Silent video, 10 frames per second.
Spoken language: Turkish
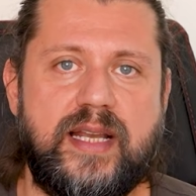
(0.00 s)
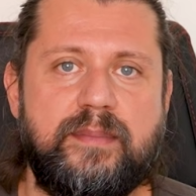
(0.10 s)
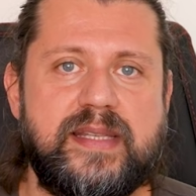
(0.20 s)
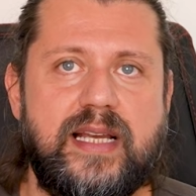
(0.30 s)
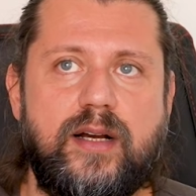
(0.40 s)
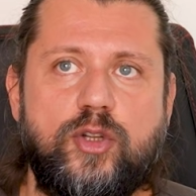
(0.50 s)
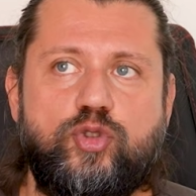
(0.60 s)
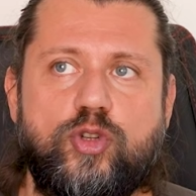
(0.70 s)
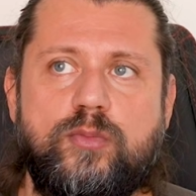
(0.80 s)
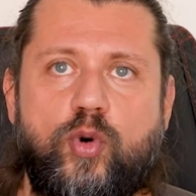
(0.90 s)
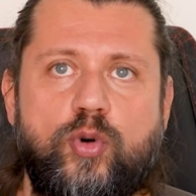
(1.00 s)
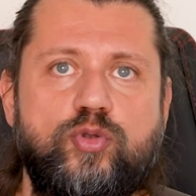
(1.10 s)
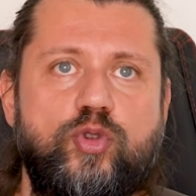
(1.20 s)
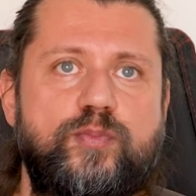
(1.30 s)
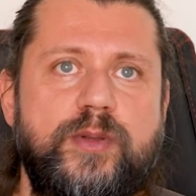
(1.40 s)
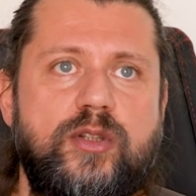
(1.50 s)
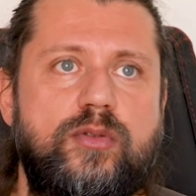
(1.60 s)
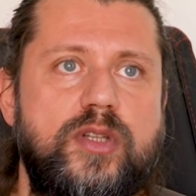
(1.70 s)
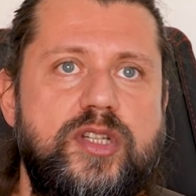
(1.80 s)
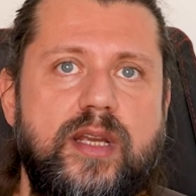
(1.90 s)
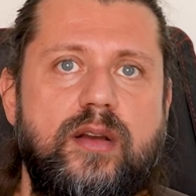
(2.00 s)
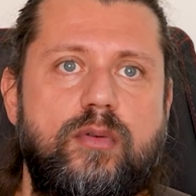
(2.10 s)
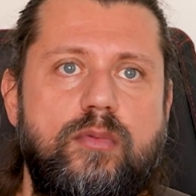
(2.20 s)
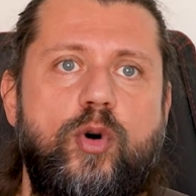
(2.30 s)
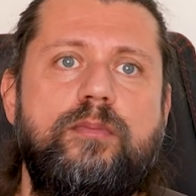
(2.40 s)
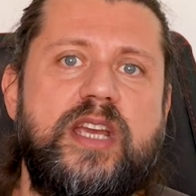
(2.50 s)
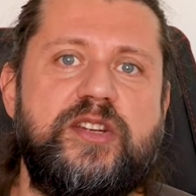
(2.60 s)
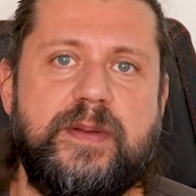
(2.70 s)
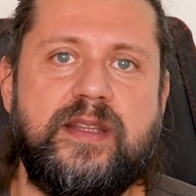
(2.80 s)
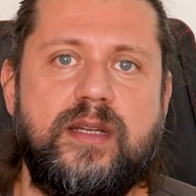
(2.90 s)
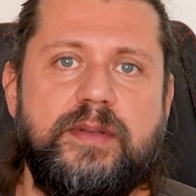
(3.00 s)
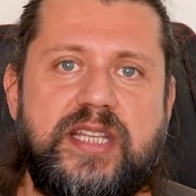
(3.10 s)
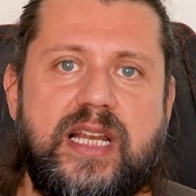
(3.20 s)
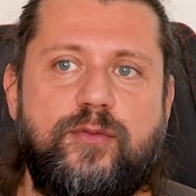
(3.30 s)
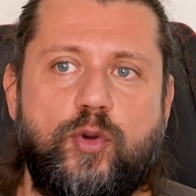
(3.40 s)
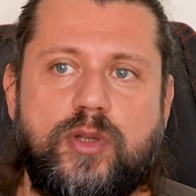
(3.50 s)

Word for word: Yani mesela atıyorum 14 bin işte 15 bin lira bir telefon.